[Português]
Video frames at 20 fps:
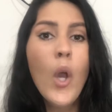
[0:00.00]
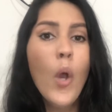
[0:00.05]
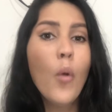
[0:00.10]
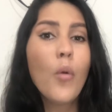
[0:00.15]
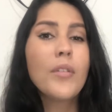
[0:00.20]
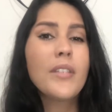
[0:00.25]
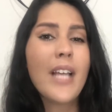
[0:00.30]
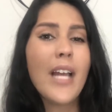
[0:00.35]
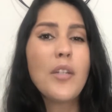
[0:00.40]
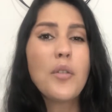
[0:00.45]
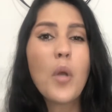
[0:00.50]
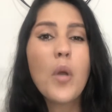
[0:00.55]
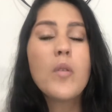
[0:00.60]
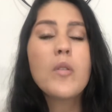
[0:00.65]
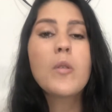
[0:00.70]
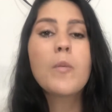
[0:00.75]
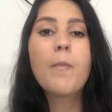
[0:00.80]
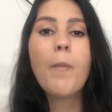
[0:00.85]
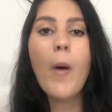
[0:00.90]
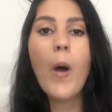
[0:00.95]
Os
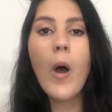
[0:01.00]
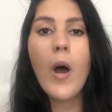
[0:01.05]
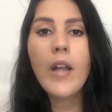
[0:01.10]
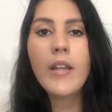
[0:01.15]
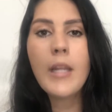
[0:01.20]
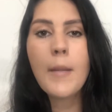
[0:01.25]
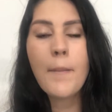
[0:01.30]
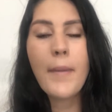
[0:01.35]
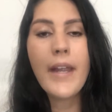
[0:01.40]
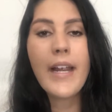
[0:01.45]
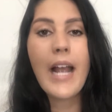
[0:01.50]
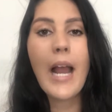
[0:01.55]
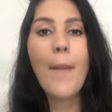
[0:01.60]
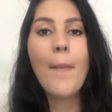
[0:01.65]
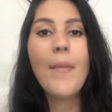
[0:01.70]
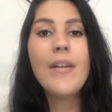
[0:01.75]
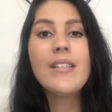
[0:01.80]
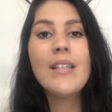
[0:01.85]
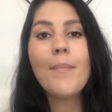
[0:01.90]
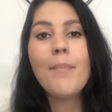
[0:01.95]
cachorros podem pegar,
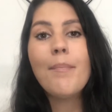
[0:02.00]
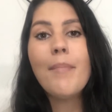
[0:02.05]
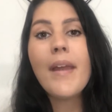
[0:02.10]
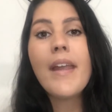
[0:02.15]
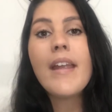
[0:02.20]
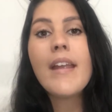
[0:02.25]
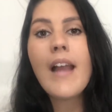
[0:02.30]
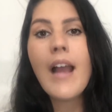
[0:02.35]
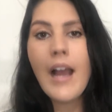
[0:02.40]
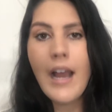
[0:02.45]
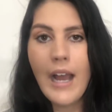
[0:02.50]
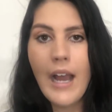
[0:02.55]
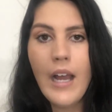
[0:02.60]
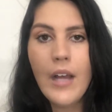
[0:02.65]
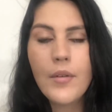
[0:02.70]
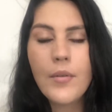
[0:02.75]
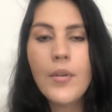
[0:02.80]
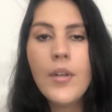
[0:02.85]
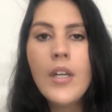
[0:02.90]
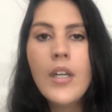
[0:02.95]
mas é bem
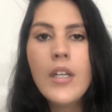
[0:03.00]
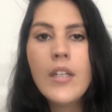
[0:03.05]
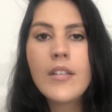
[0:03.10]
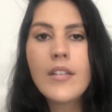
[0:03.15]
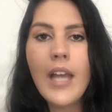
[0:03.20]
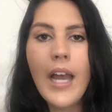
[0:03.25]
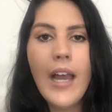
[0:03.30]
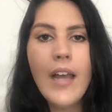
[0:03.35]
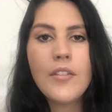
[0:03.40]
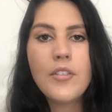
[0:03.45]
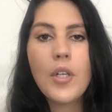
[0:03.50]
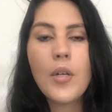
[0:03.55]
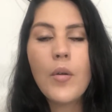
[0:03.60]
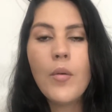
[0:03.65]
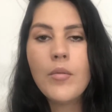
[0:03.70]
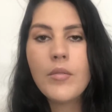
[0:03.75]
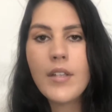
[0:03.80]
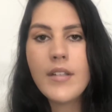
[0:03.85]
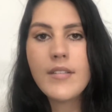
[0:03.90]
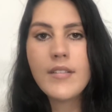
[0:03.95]
raro, tá, de
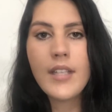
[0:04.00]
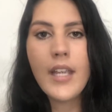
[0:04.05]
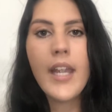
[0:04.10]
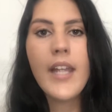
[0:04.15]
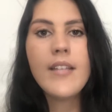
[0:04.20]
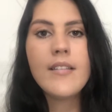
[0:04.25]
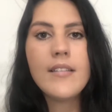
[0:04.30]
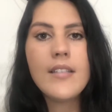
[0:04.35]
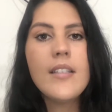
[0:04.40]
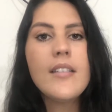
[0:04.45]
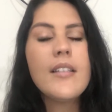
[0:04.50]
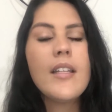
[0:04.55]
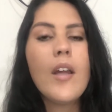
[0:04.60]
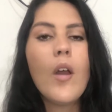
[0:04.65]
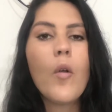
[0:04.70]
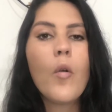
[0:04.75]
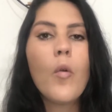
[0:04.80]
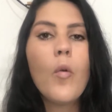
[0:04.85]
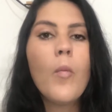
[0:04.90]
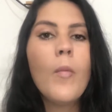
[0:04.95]
acontecer. Existem
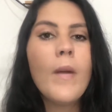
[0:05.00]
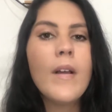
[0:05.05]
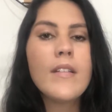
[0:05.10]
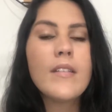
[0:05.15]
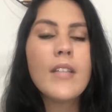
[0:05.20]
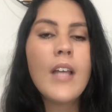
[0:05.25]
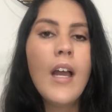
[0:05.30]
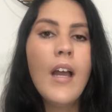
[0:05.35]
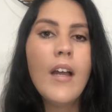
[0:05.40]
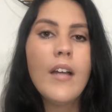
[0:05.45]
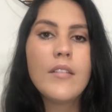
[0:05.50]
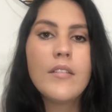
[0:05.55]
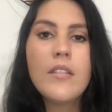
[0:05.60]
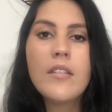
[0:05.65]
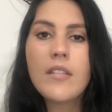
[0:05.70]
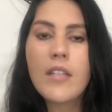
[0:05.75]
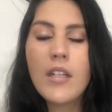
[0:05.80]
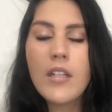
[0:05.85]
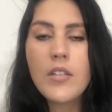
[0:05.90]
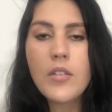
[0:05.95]
algumas
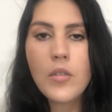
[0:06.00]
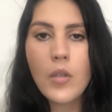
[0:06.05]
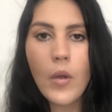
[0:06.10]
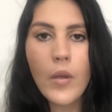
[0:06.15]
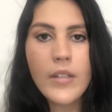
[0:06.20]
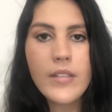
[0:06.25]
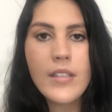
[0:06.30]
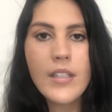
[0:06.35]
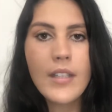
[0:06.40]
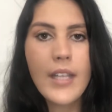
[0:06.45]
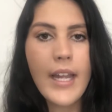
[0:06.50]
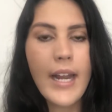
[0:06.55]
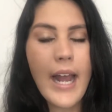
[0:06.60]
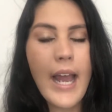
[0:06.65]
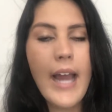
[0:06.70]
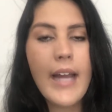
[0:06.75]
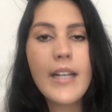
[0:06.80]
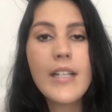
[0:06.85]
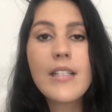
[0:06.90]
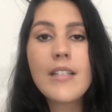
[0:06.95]
descrições
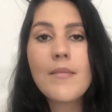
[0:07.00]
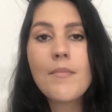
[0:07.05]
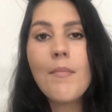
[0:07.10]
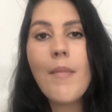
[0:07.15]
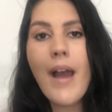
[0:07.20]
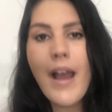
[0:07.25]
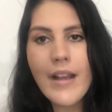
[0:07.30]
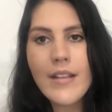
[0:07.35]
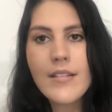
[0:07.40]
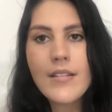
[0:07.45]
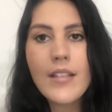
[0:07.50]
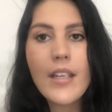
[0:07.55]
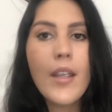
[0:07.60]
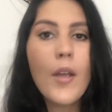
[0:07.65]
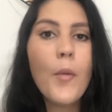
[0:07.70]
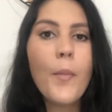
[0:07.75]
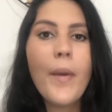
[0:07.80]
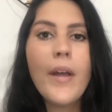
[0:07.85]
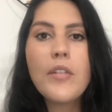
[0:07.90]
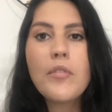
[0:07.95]
literárias, mas
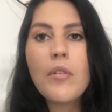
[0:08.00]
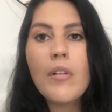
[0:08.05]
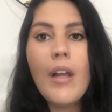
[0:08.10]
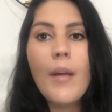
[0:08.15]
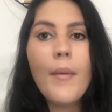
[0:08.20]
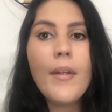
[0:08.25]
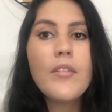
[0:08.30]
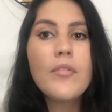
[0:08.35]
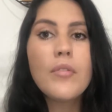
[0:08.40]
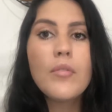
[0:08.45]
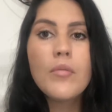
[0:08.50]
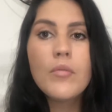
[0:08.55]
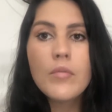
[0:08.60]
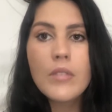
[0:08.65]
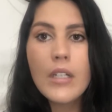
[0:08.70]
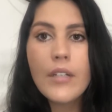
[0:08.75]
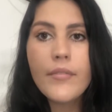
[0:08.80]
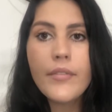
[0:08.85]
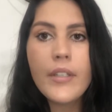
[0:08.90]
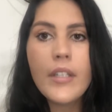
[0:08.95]
eu particularmente
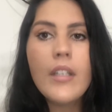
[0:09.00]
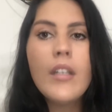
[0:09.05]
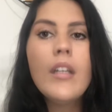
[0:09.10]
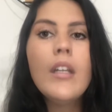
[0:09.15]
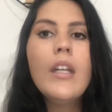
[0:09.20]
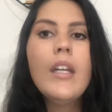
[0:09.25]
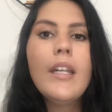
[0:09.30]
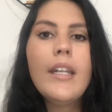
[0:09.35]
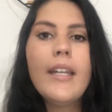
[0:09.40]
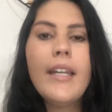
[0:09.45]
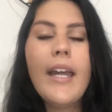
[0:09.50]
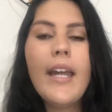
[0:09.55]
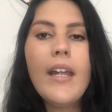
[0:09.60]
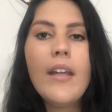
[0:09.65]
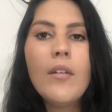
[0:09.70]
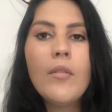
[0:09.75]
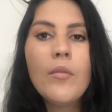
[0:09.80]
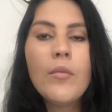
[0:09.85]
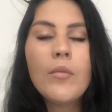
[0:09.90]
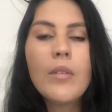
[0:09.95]
nunca vi, né,
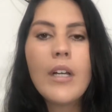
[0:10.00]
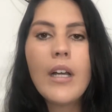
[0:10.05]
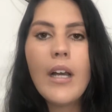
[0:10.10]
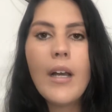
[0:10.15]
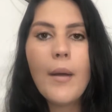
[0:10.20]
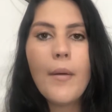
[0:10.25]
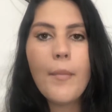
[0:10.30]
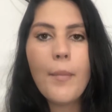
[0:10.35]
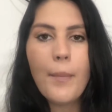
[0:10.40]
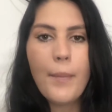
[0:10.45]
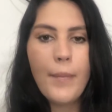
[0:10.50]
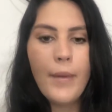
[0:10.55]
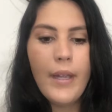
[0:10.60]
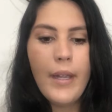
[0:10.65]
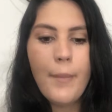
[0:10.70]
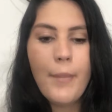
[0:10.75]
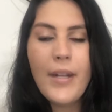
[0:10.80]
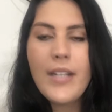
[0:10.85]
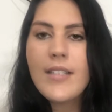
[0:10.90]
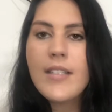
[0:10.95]
nunca
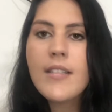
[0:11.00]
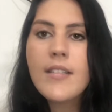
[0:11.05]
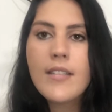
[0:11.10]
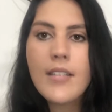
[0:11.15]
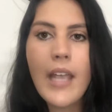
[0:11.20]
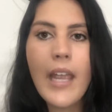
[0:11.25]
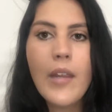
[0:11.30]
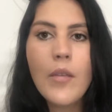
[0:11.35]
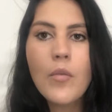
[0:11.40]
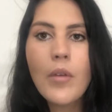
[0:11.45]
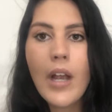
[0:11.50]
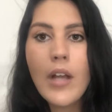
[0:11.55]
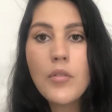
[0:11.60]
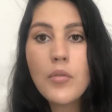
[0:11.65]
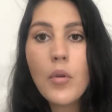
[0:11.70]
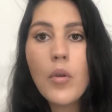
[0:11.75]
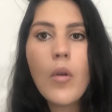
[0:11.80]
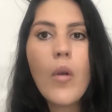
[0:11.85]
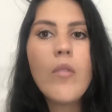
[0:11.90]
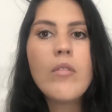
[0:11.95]
é, presenciei um
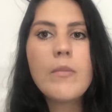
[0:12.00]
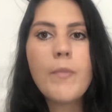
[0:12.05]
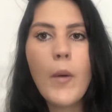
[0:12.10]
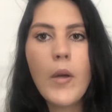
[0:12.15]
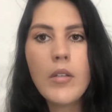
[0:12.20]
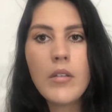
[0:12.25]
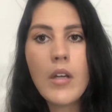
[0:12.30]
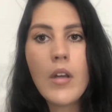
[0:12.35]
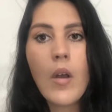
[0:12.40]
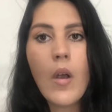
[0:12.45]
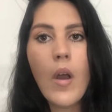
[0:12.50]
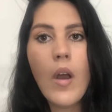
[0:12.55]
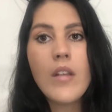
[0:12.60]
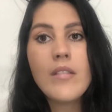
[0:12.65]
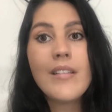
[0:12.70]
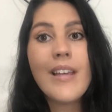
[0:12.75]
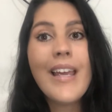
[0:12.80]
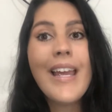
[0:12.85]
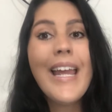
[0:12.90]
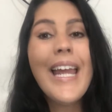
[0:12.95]
cachorro com esporotricose.